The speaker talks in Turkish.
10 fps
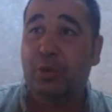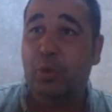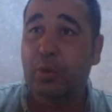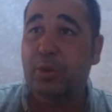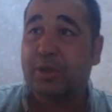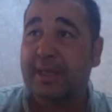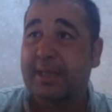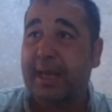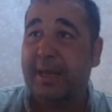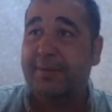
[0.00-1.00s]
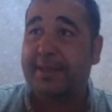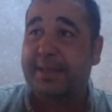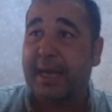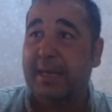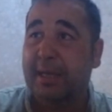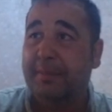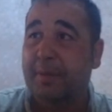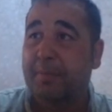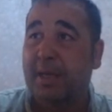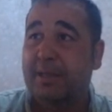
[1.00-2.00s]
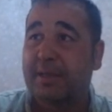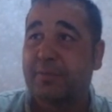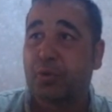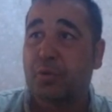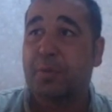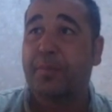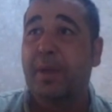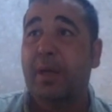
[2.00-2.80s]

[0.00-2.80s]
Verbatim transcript: Günlükte de evet geldi ama maalesef şu